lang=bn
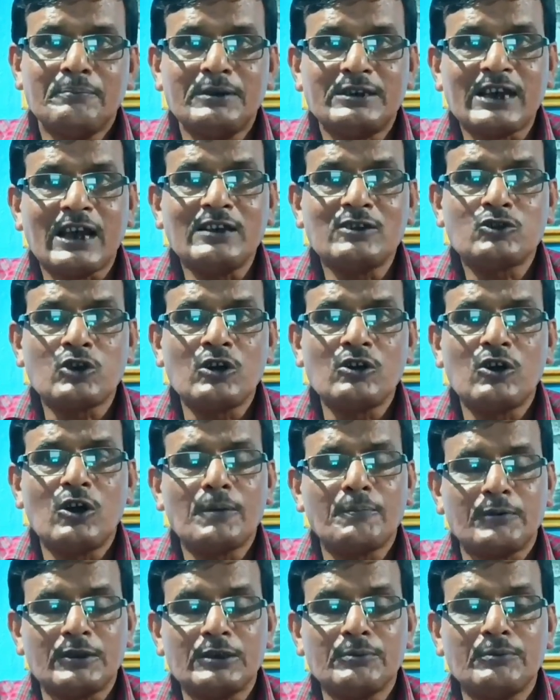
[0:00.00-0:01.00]
বিশাল
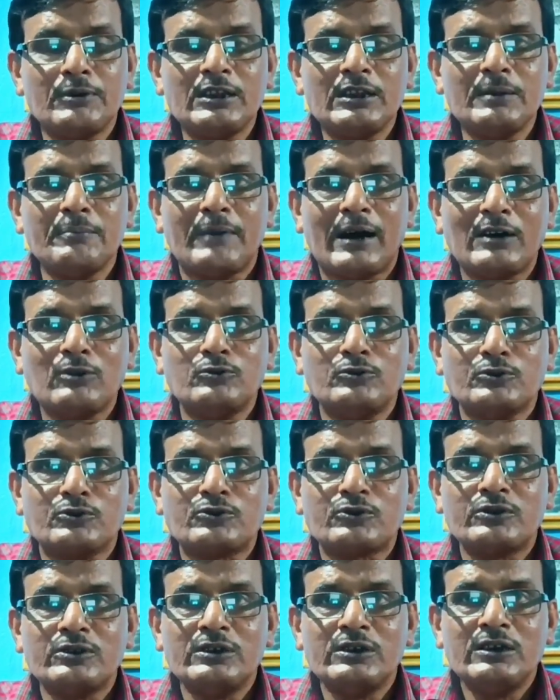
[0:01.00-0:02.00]
সংখ্যক প্রতিবন্ধী মানুষ
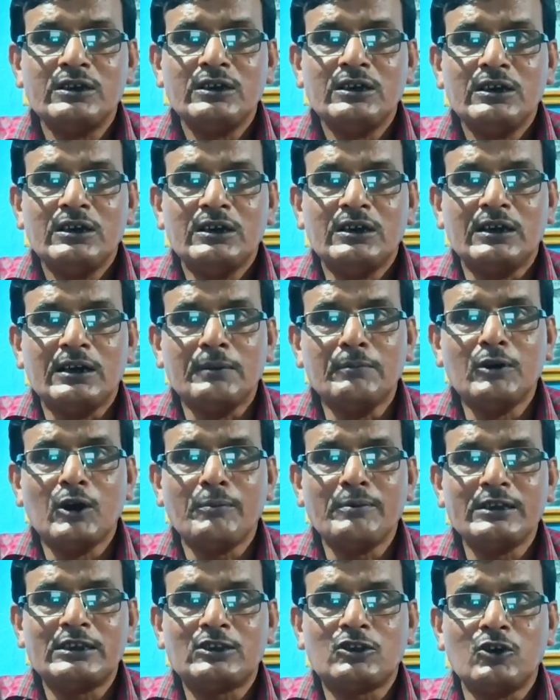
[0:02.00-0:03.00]

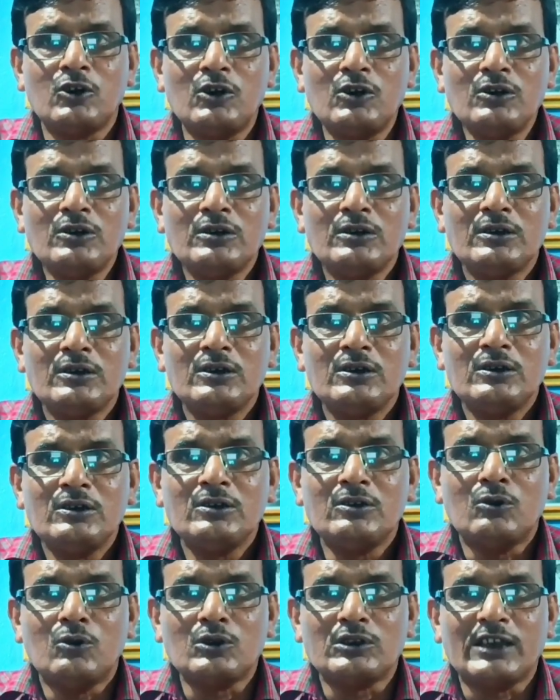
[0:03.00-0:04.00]
নিম্নবিত্ত
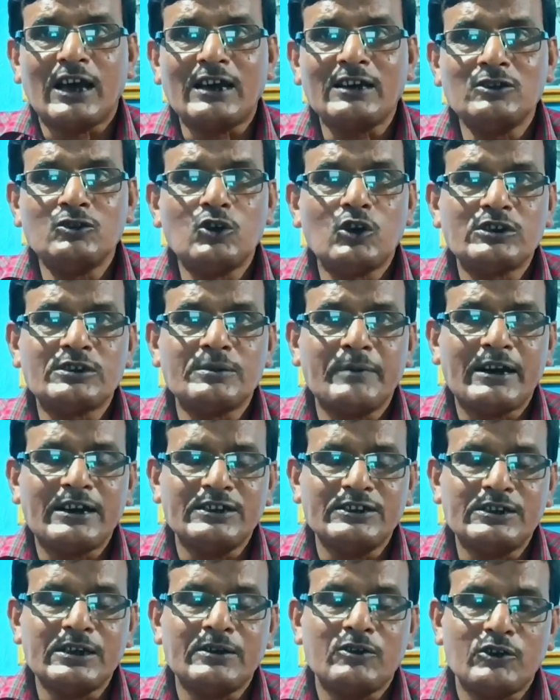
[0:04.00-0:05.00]
ও দারিদ্র সীমার
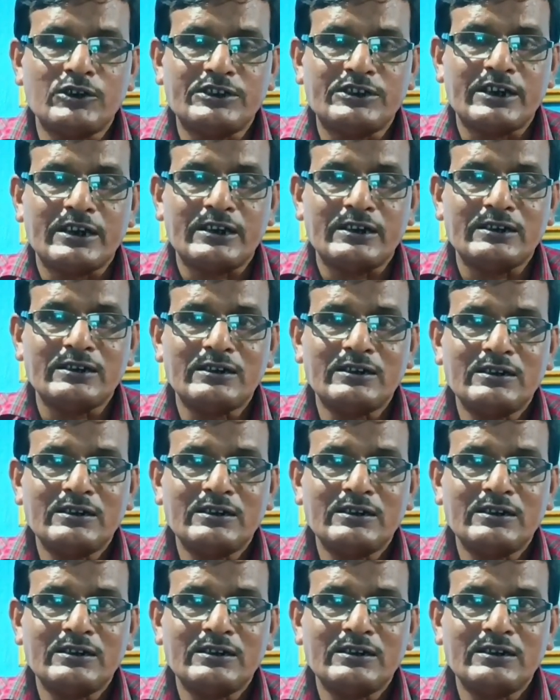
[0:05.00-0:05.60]
নিচে রয়েছেন